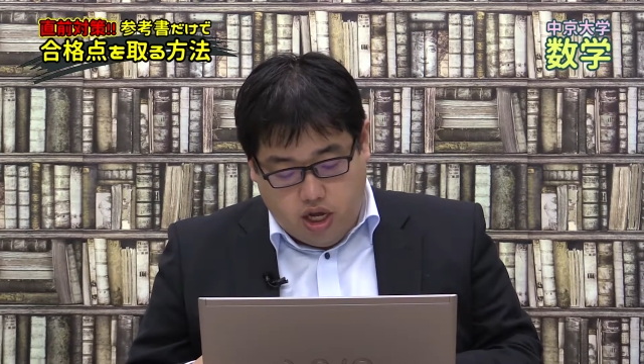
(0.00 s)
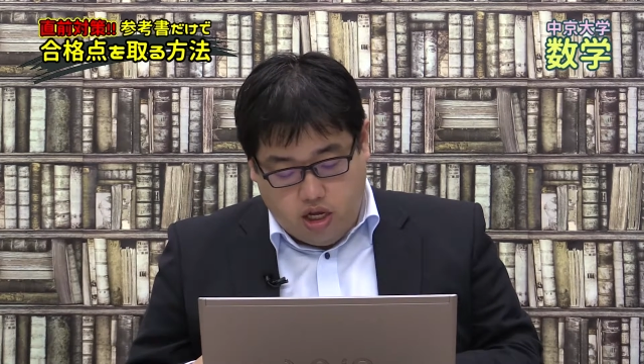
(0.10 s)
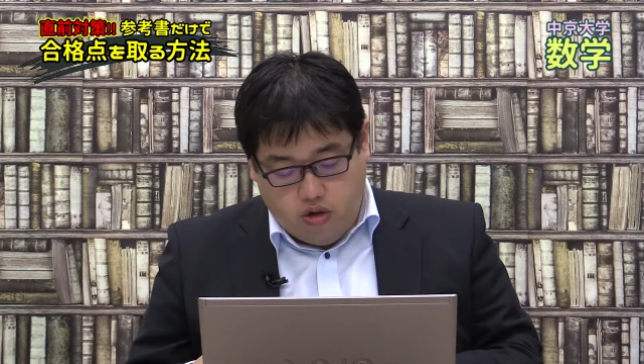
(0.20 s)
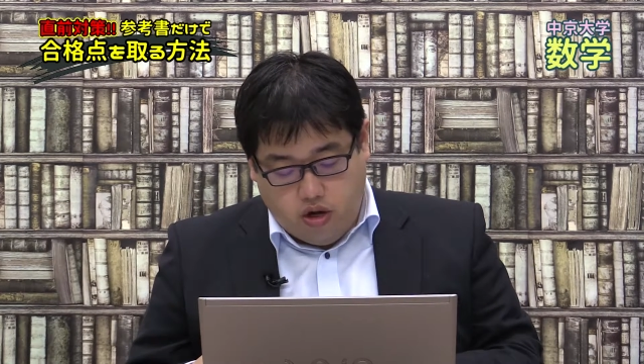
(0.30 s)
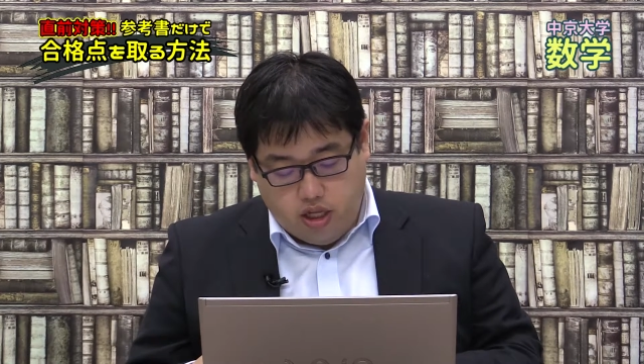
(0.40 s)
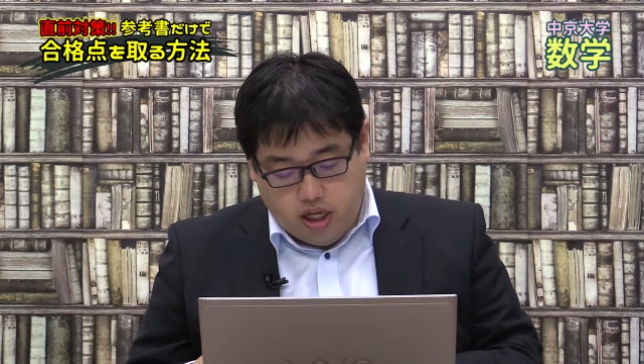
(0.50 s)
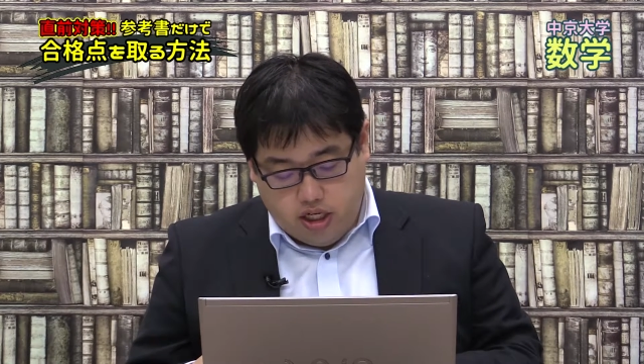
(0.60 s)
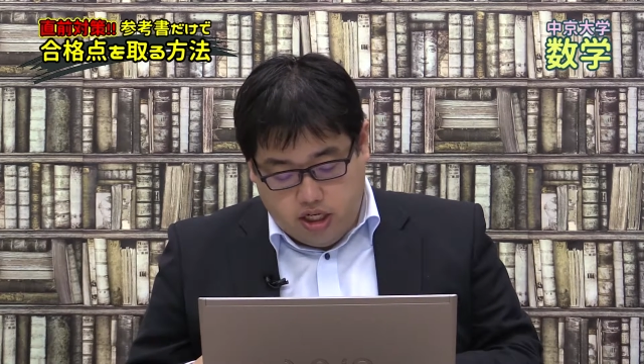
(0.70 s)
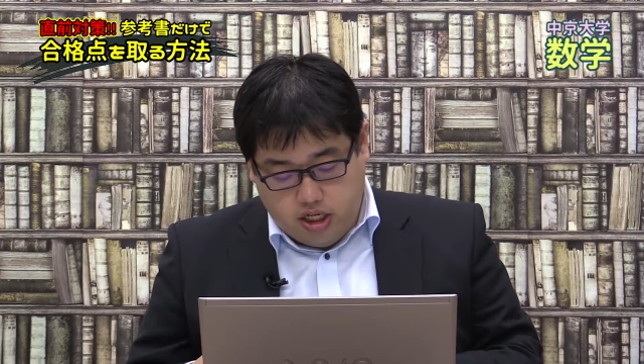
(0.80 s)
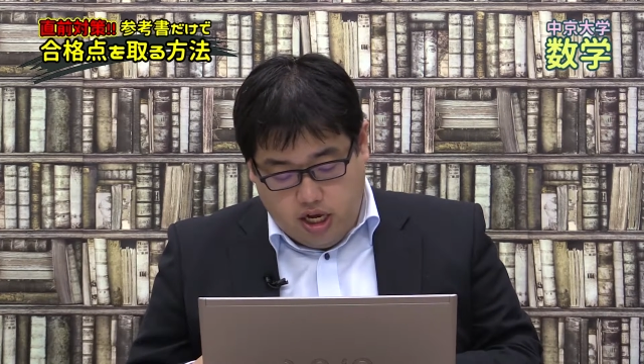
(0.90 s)
えー、という
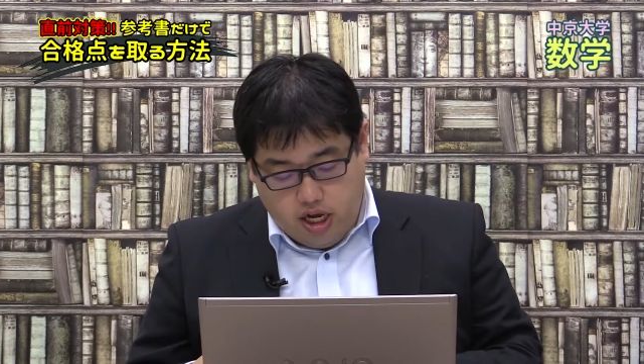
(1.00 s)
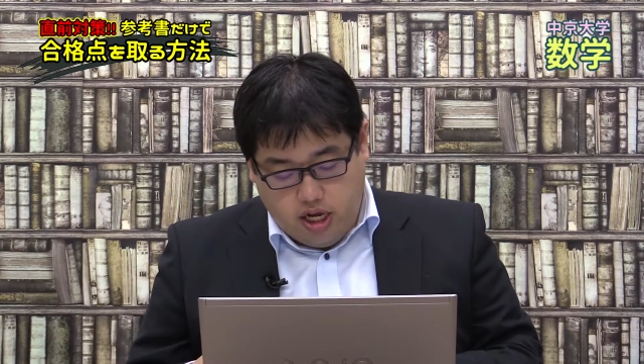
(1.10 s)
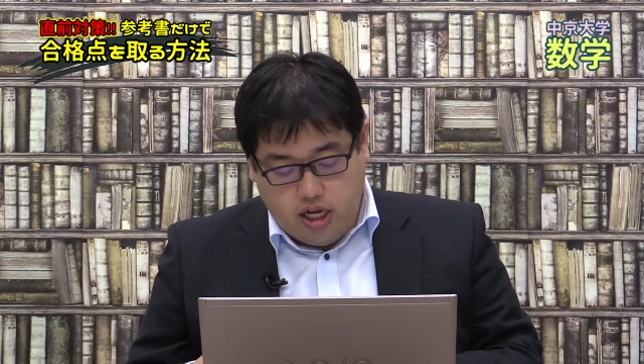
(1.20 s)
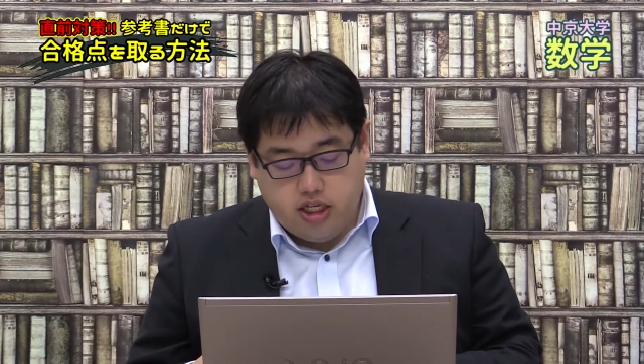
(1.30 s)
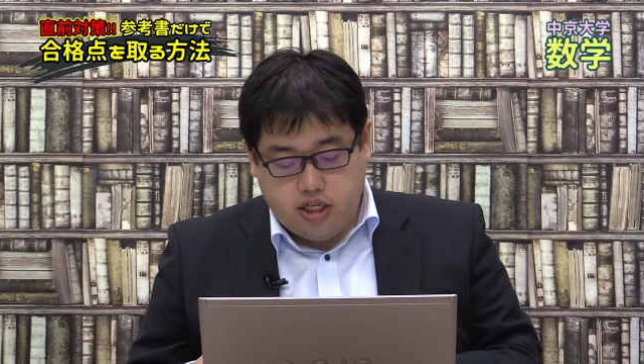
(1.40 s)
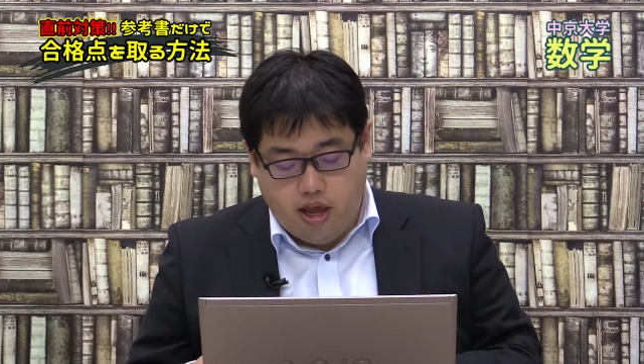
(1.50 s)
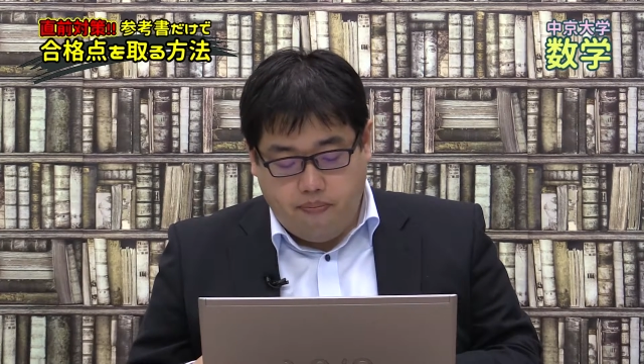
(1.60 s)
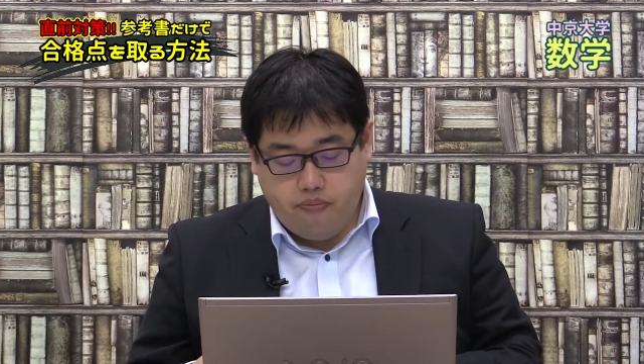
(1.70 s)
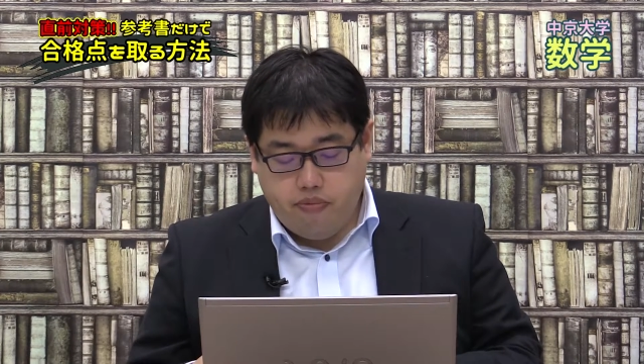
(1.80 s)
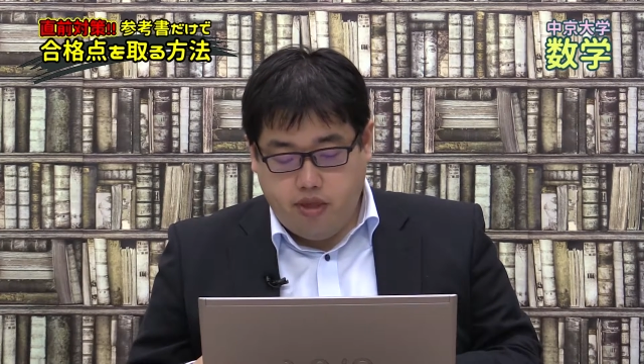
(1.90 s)
形、えー、ですね。
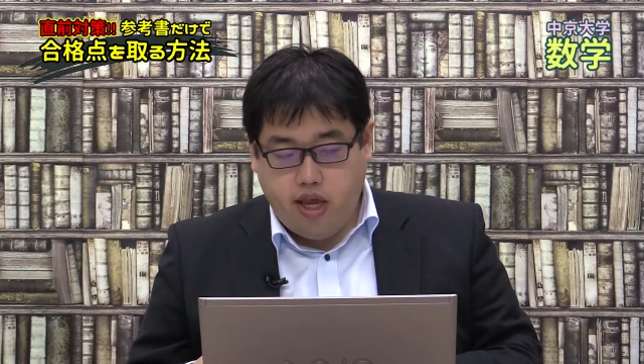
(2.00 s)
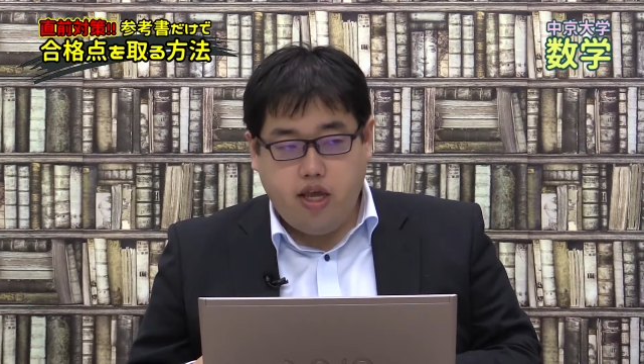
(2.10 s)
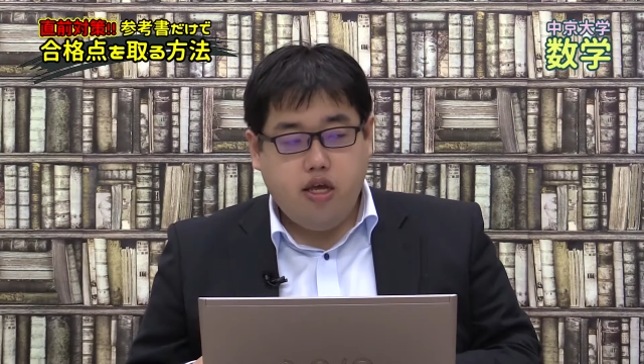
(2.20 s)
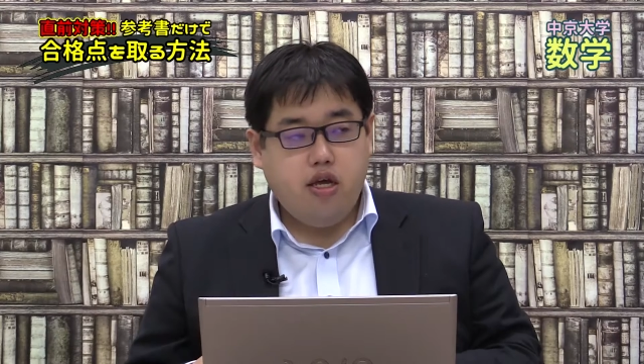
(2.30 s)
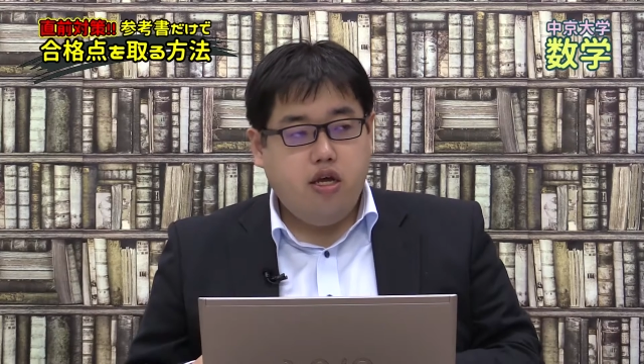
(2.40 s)
で、